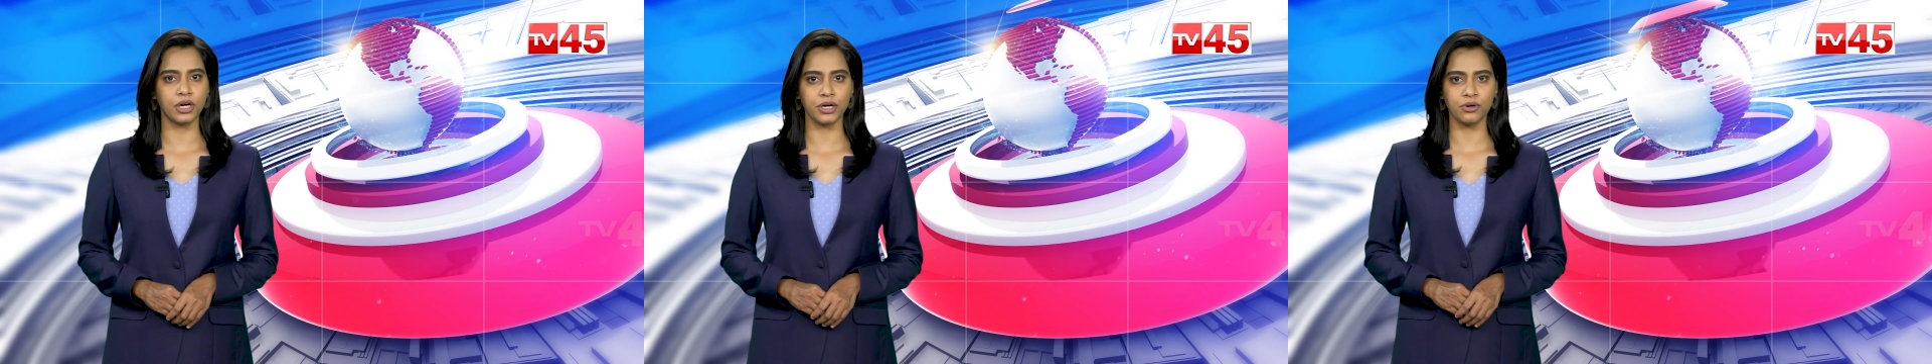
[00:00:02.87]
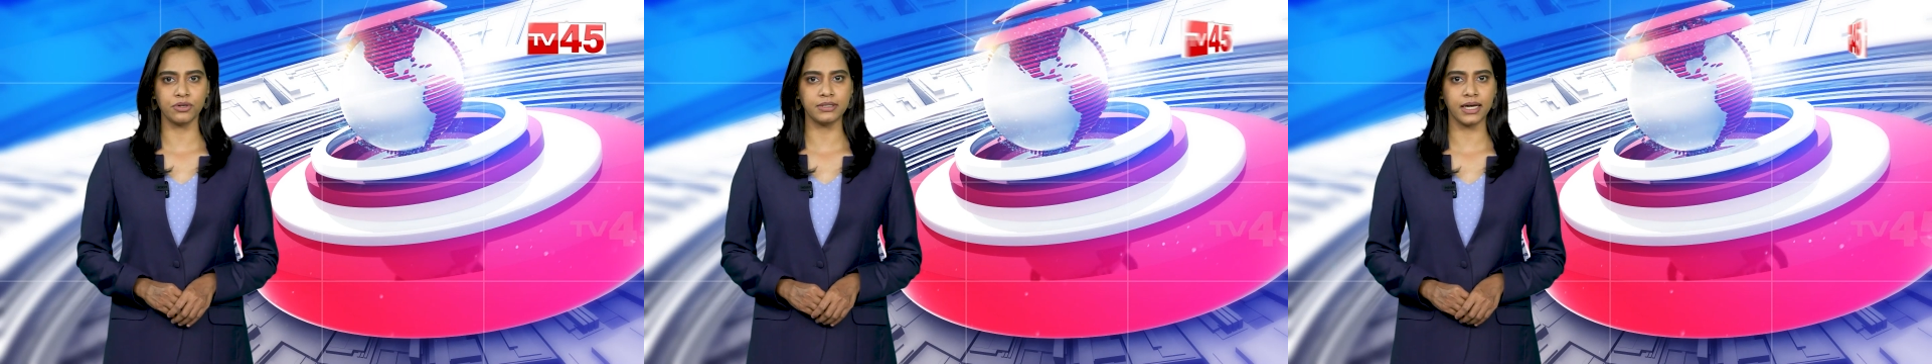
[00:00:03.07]

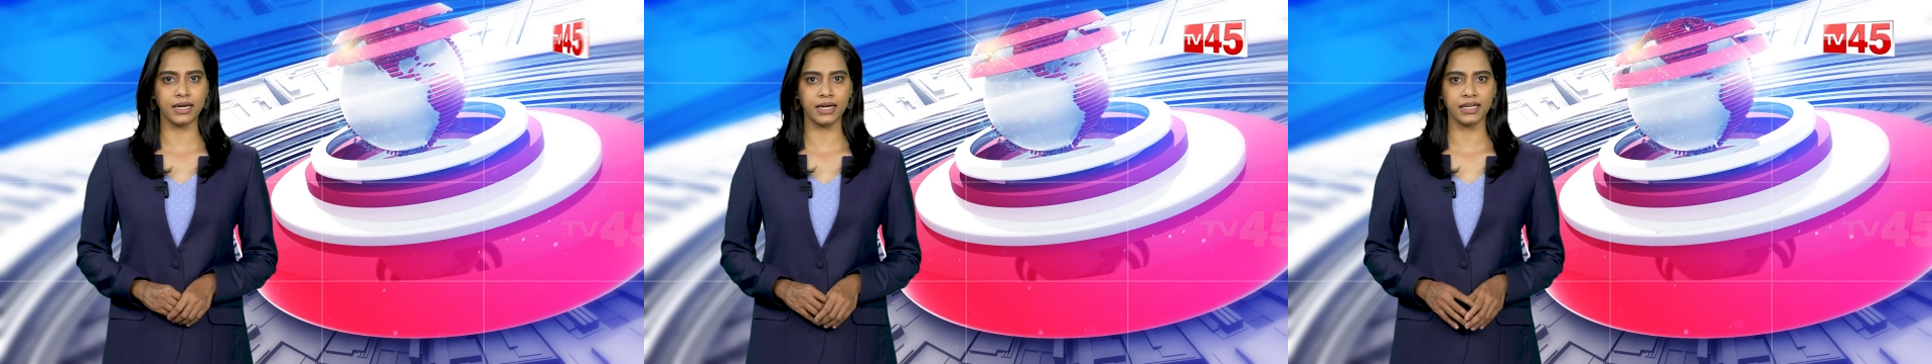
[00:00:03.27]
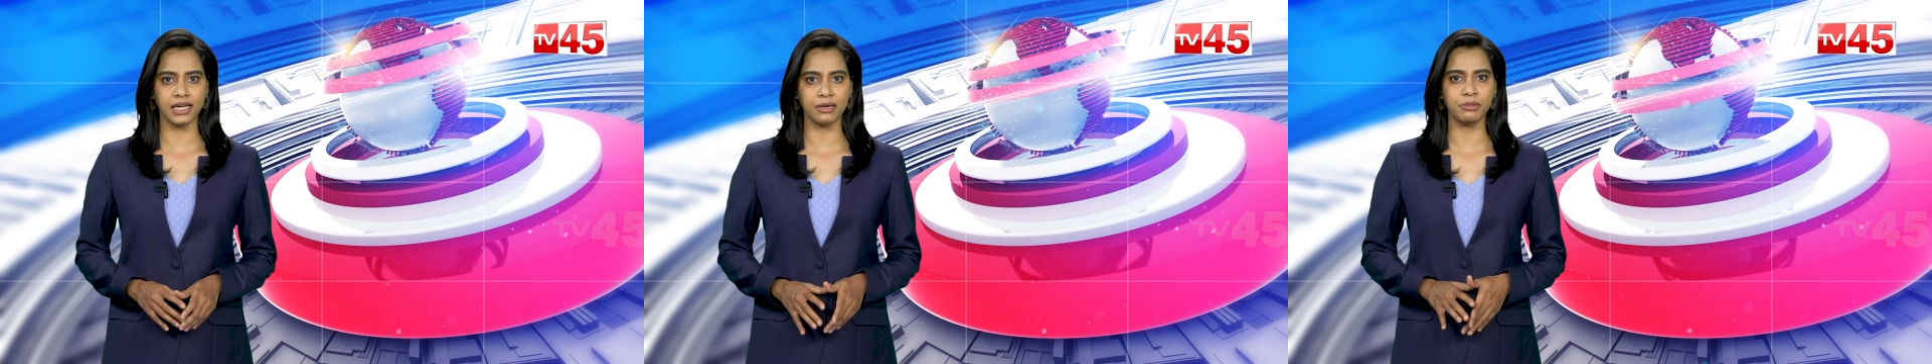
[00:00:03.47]
ఒక డోస్
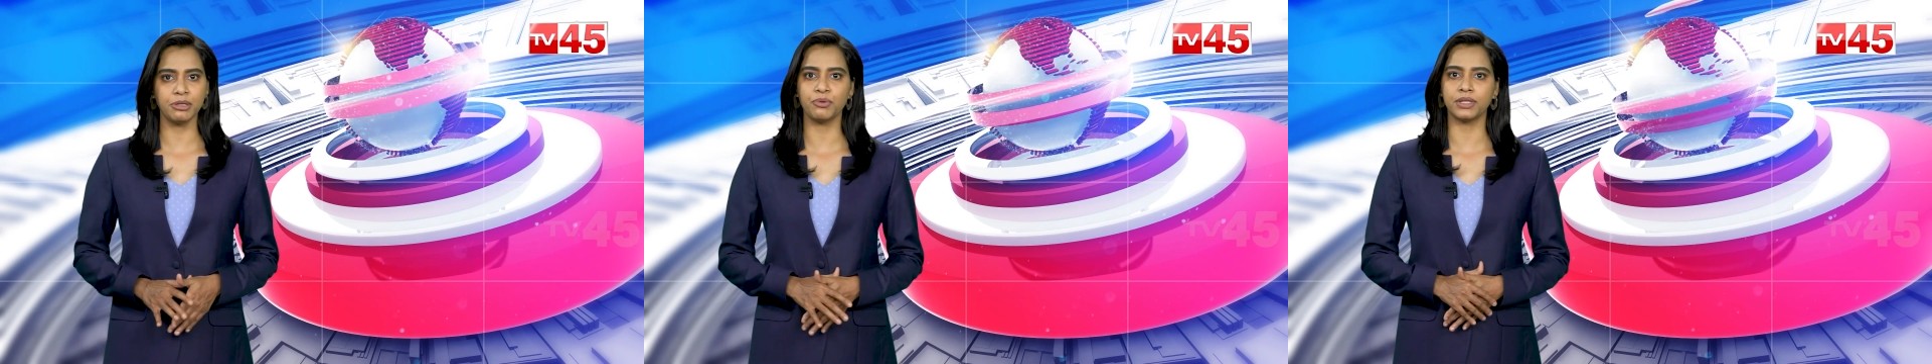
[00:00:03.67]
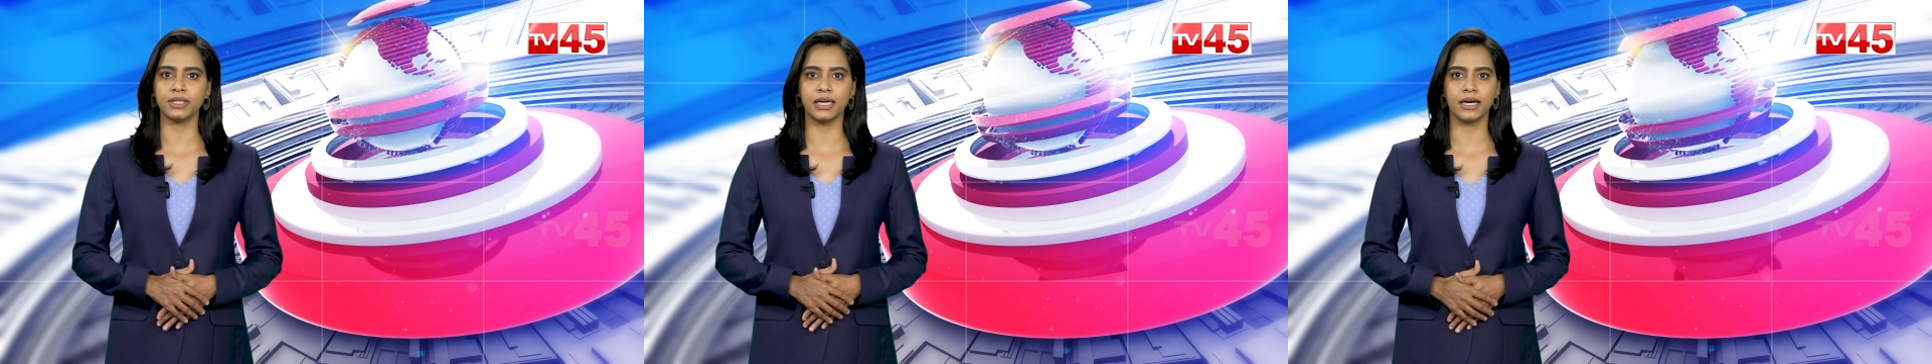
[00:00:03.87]
ధర
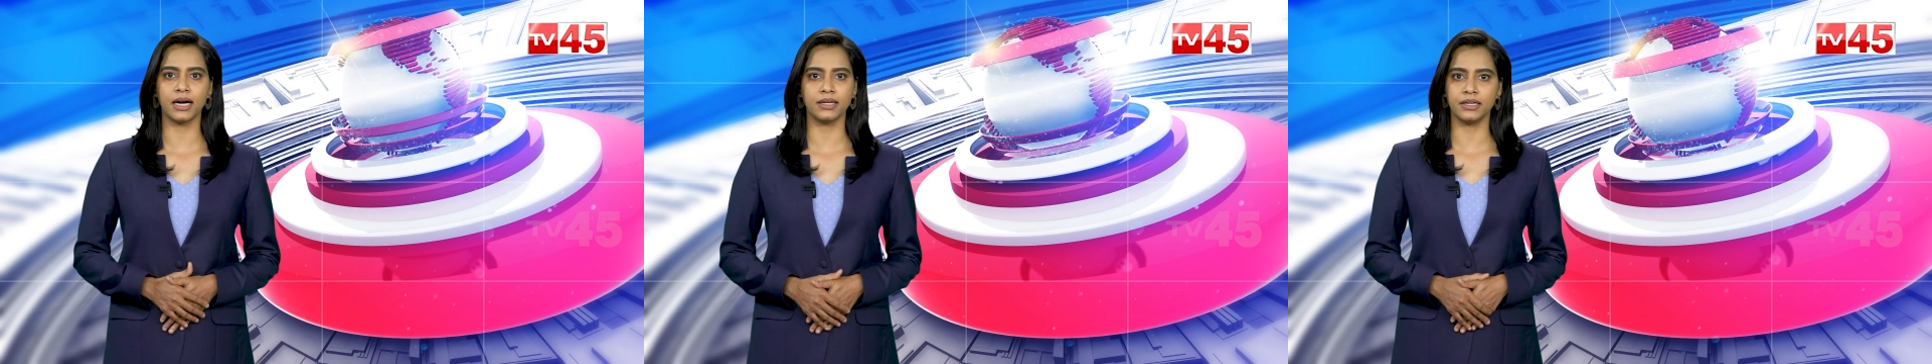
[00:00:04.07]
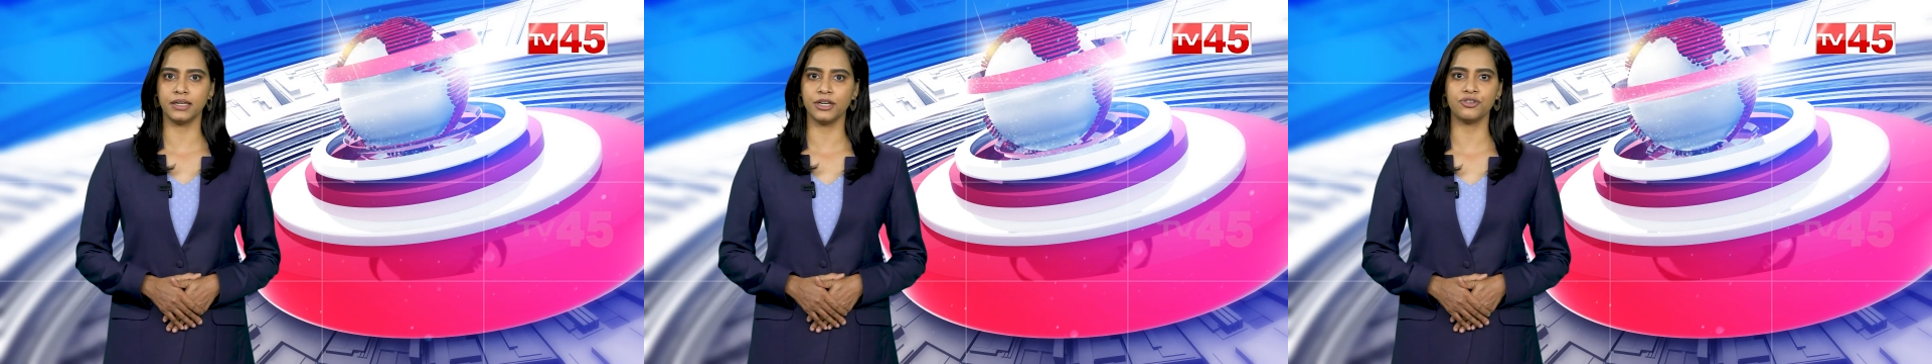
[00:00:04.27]
ఎనిమిది
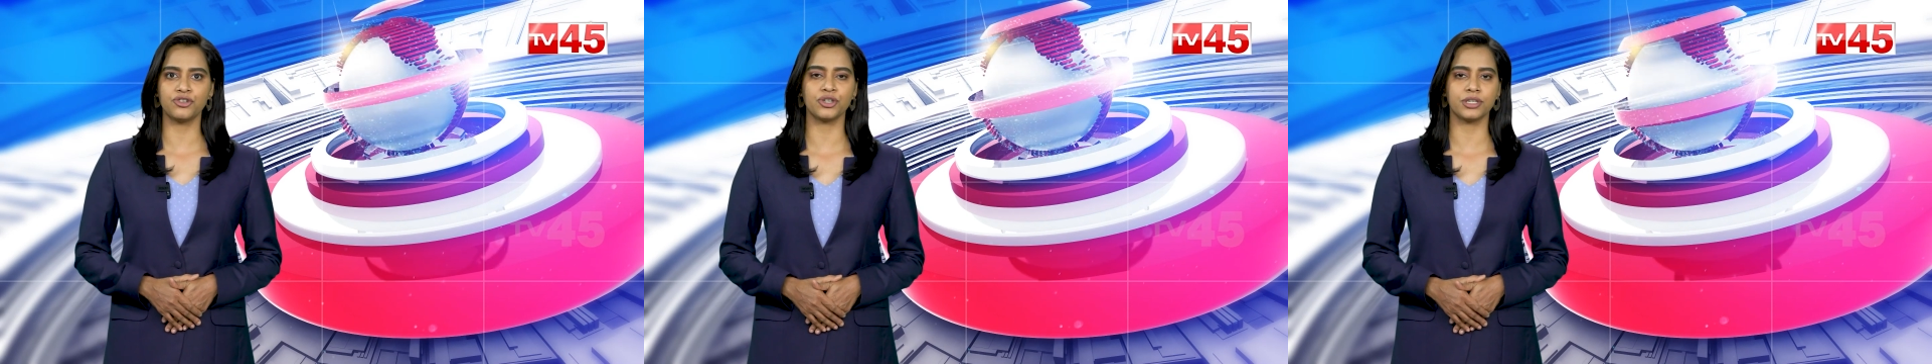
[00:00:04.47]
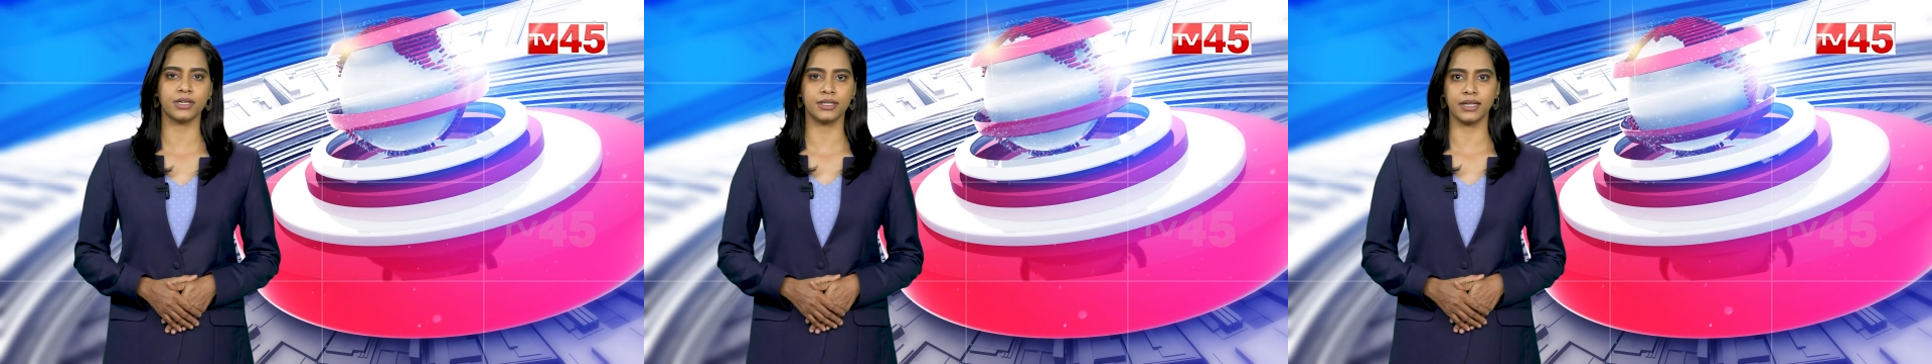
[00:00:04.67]
వందలుగా
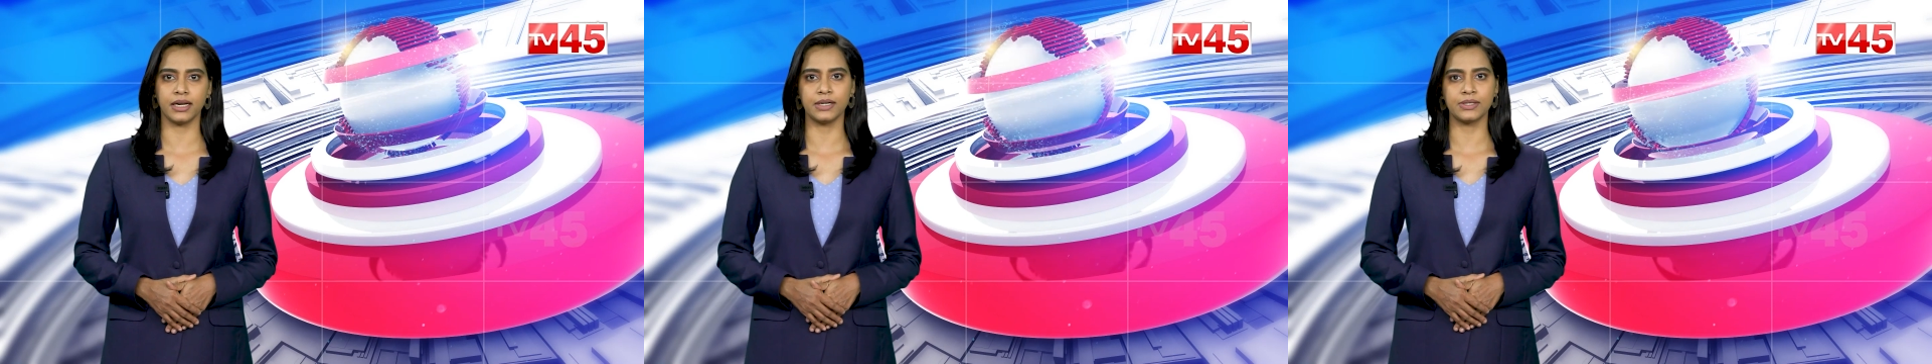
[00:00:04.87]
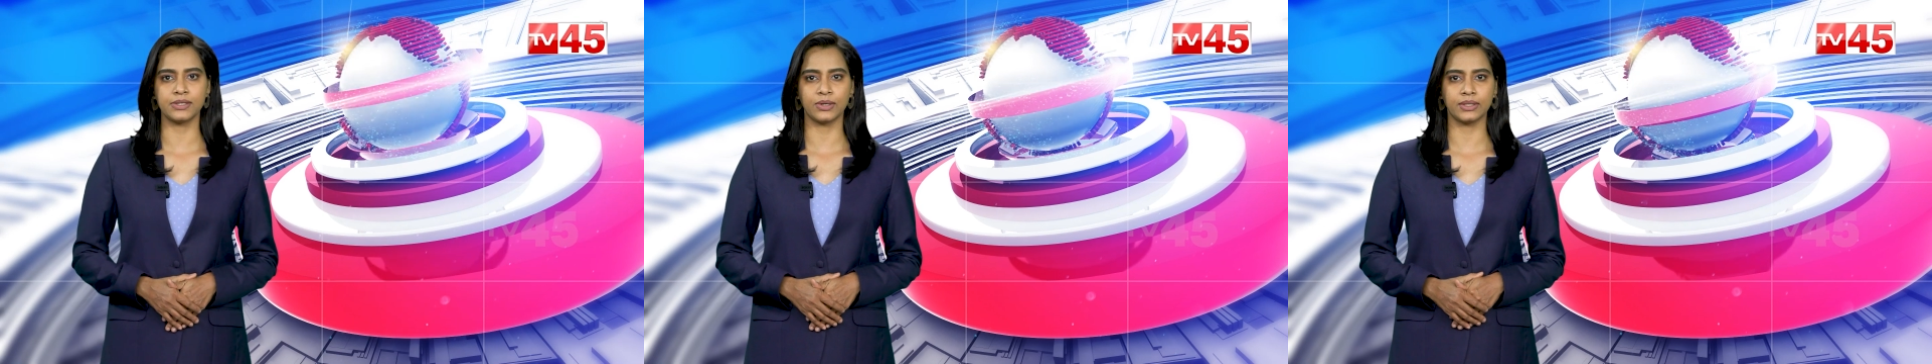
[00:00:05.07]

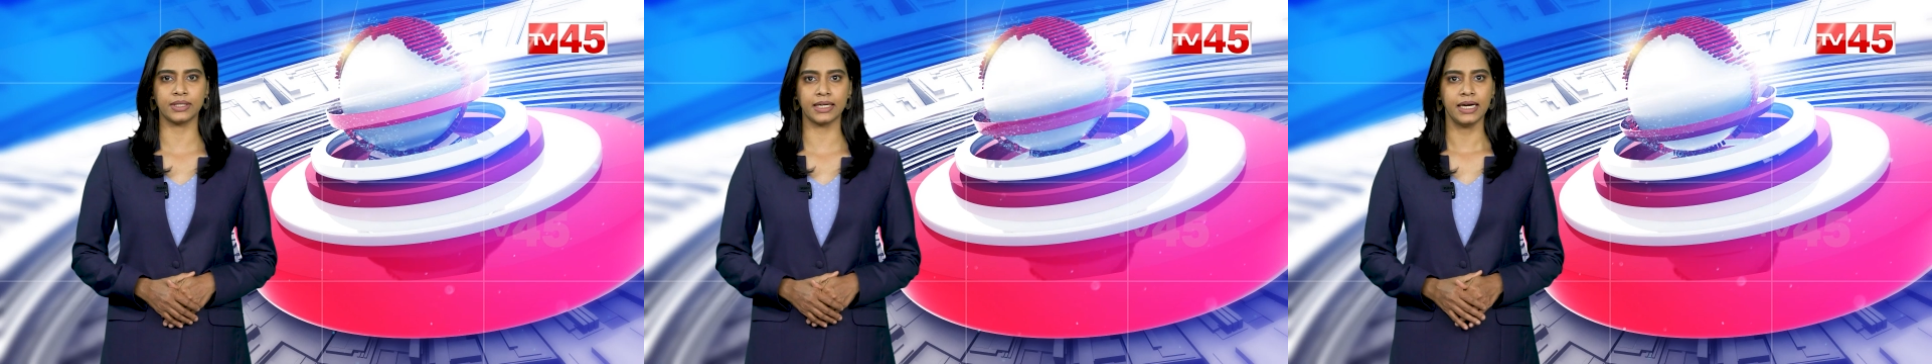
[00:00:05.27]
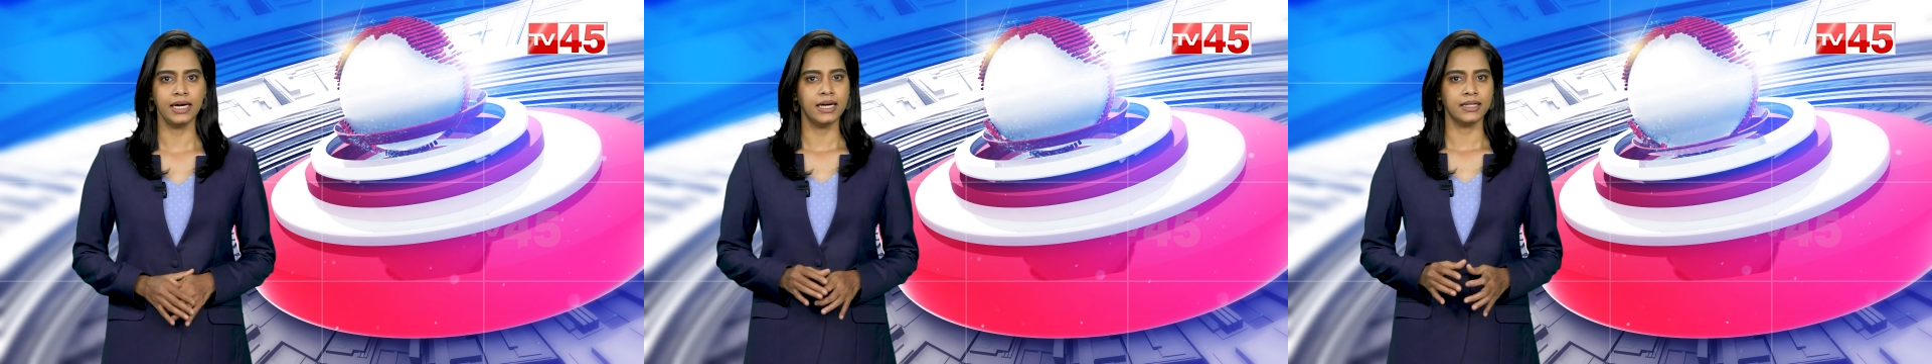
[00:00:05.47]
నిర్ణయించవచ్చని
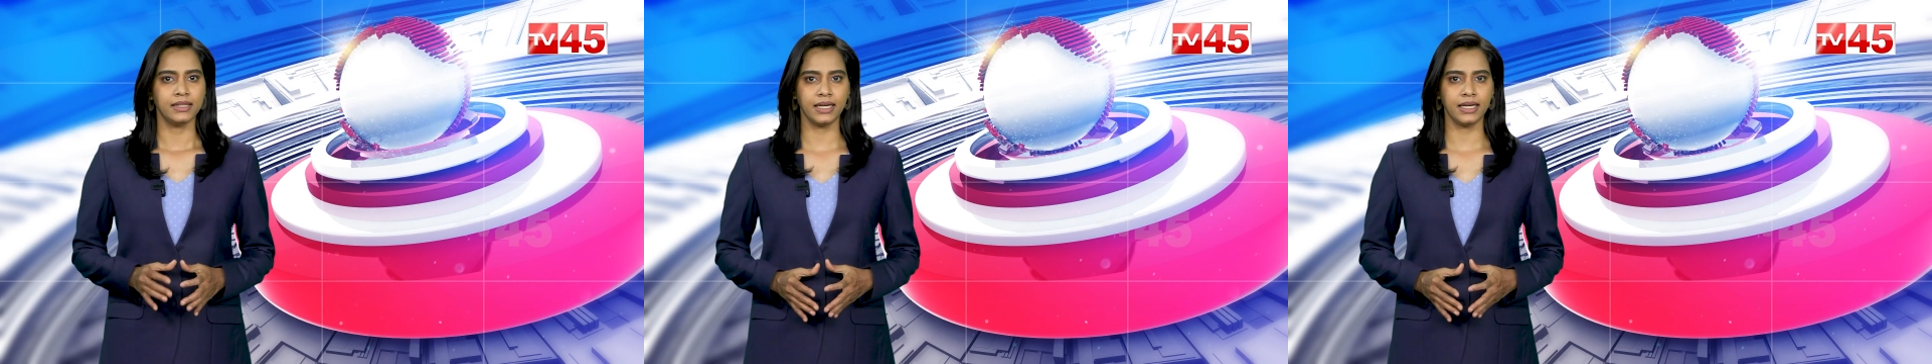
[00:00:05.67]
తెలుస్తోంది